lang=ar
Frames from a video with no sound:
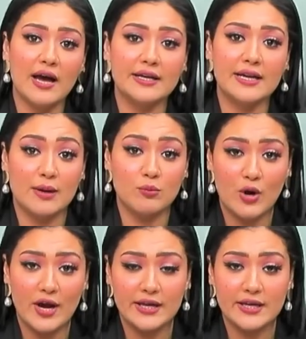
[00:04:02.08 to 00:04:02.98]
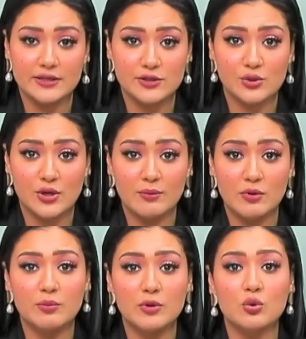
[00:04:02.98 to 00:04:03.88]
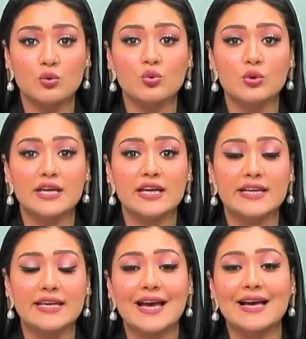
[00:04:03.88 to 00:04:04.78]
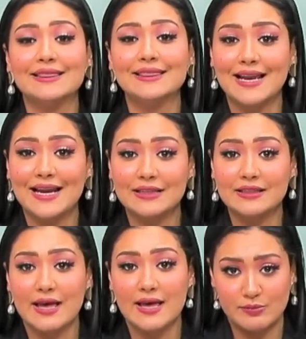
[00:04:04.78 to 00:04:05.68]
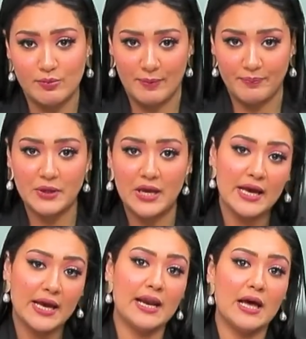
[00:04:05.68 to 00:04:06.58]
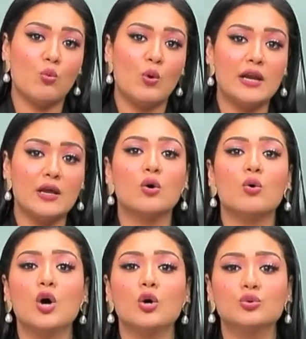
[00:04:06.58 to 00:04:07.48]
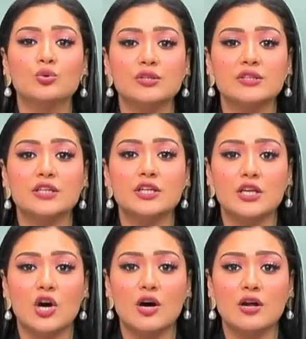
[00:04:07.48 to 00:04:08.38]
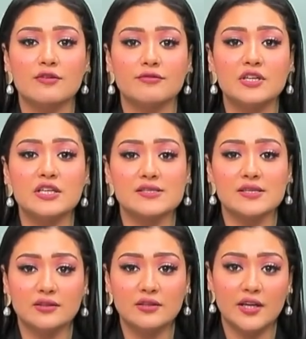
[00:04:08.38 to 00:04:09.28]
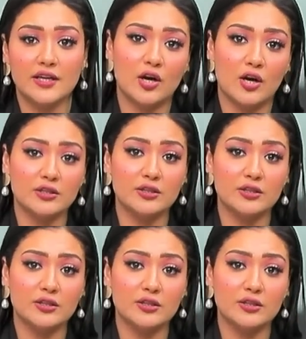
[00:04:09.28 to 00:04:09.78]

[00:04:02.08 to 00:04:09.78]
أن أمواج تسونامي بيكون ليها ثلاث أسباب الاول هو حدوث انهيار في سطح الارض